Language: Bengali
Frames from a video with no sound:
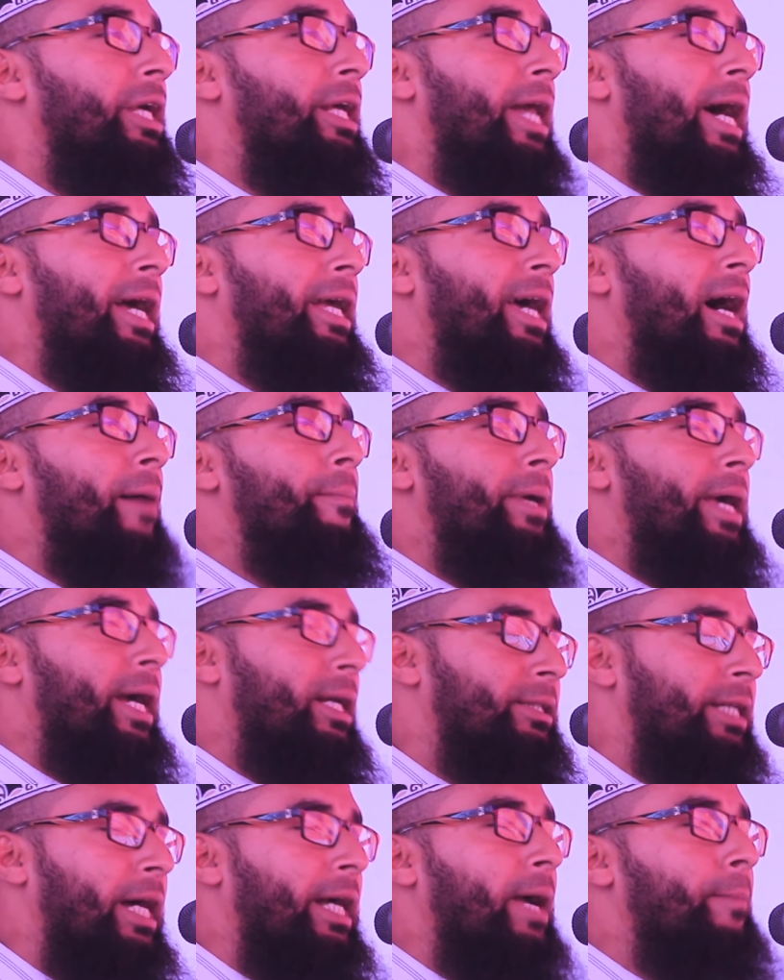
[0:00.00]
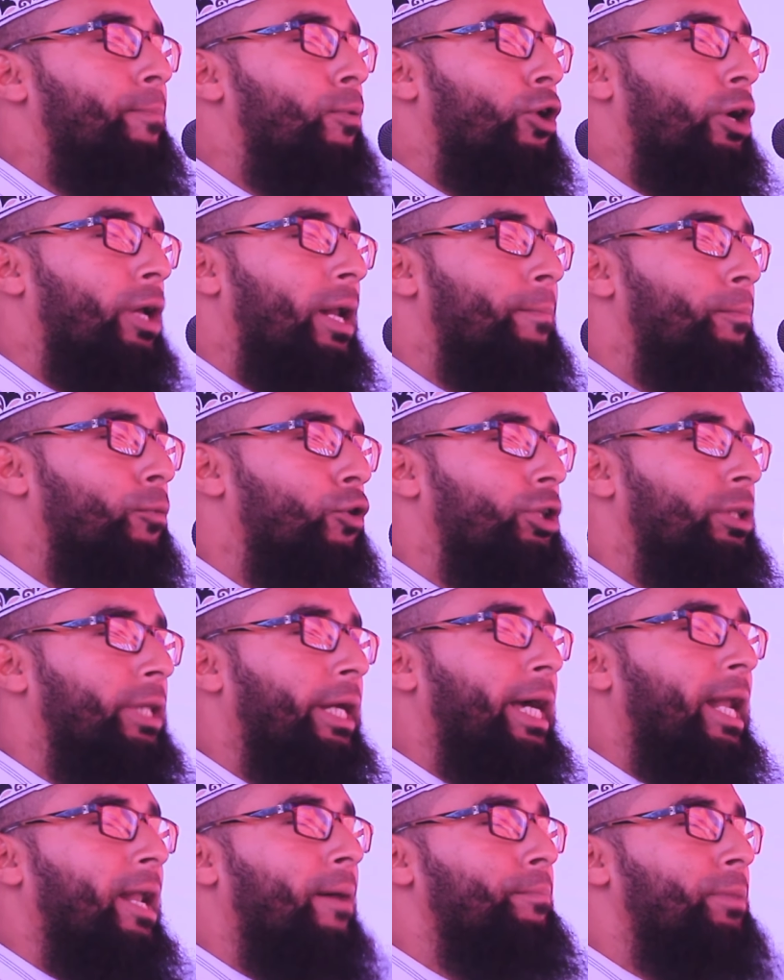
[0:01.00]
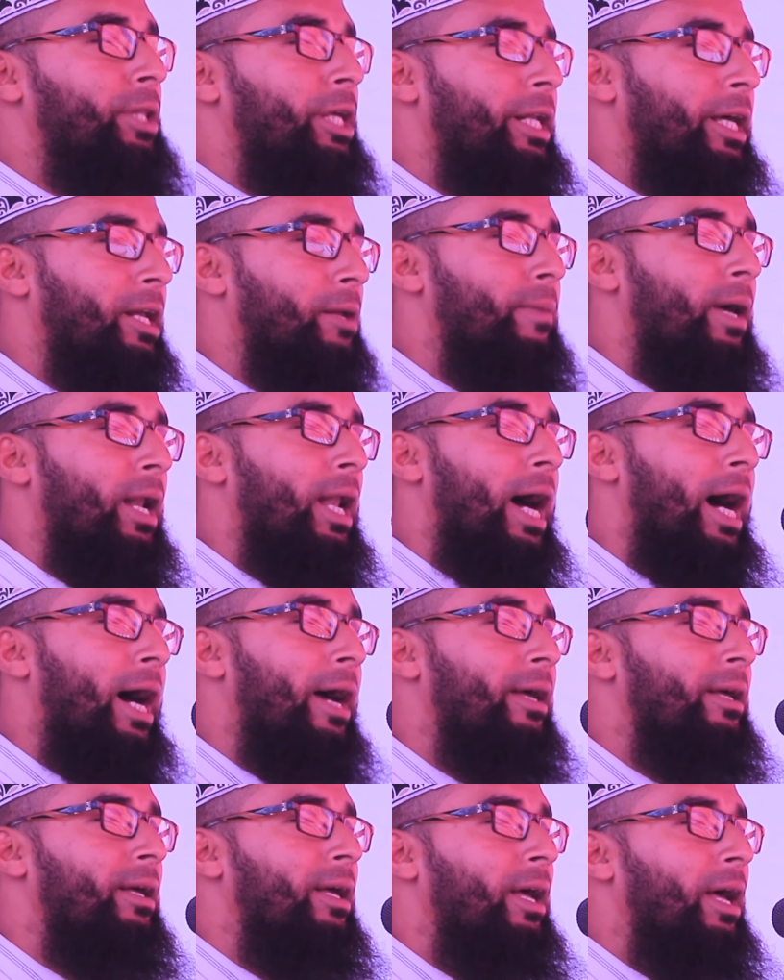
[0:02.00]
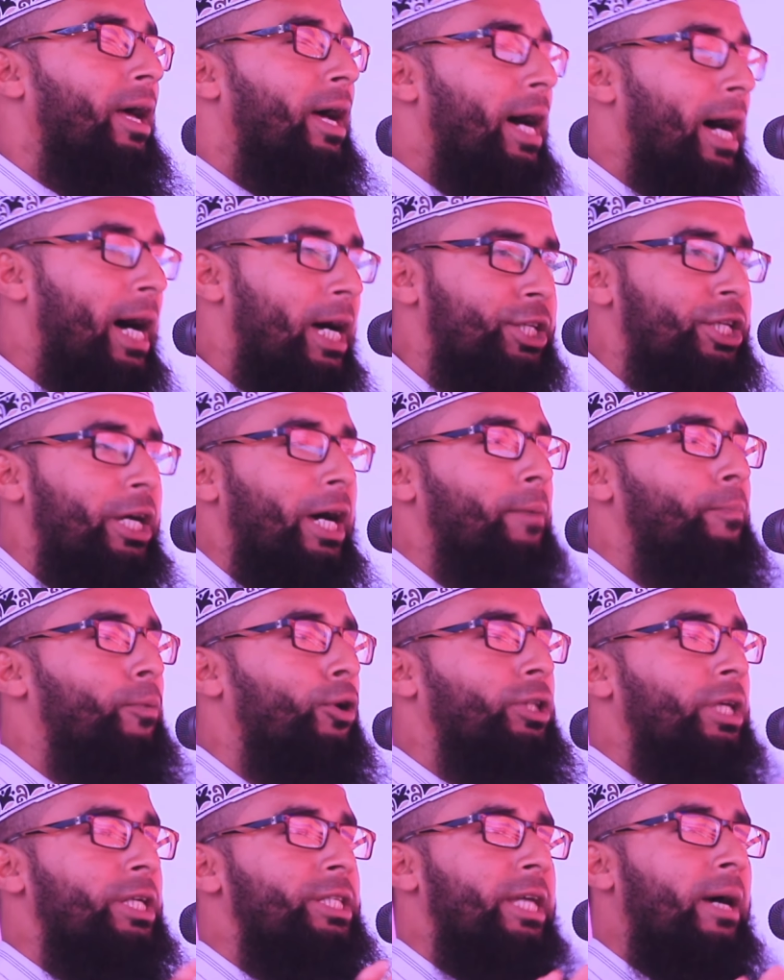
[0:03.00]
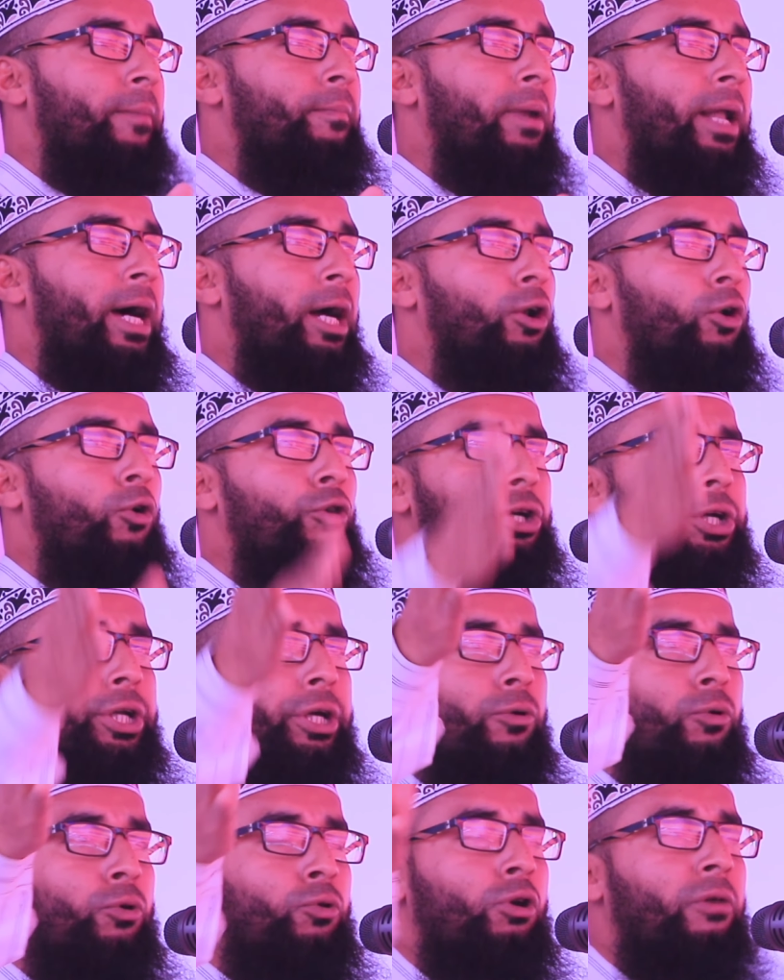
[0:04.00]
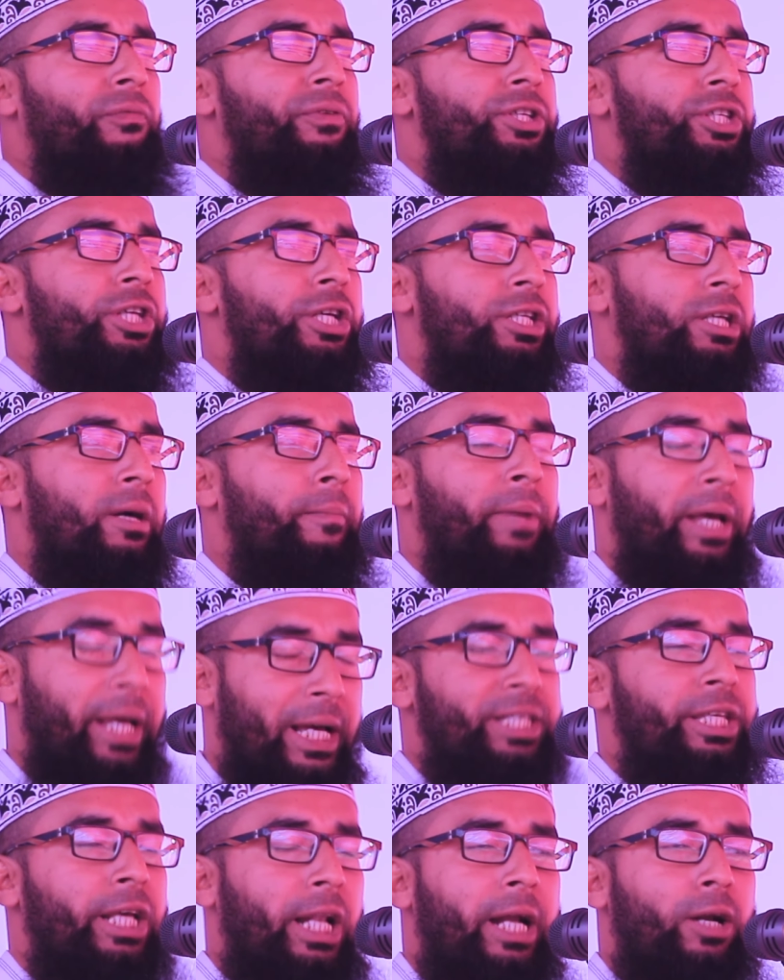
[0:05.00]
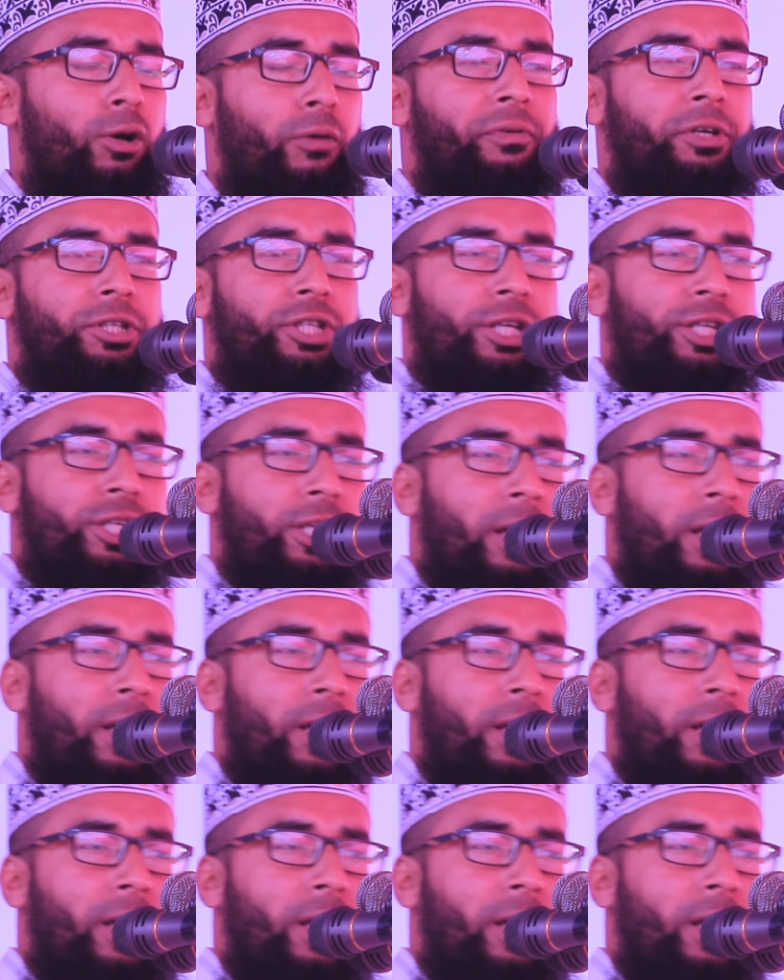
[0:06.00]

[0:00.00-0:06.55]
দিন আগে আমি এক জায়গায় প্রোগ্রাম করতে গেলাম দিনের বেলা আসার পথে জ্যাম লাগলো টিউন অফিসের সামনে এসিলেন অফিসের